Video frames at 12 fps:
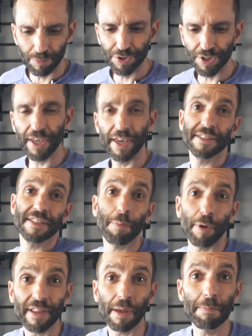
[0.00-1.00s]
Seguinte, você
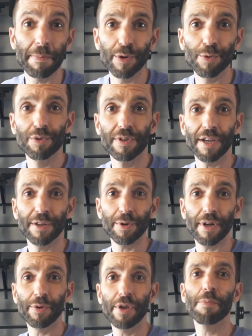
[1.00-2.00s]
pode estar me perguntando,
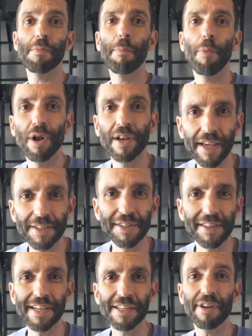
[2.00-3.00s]
né? O que uma bolinha de
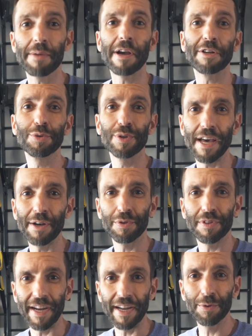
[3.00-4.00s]
tênis vai me ajudar no
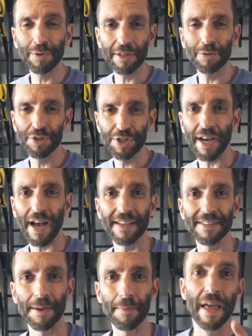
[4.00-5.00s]
treino dentro de
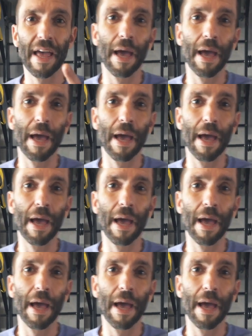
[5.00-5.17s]
casa?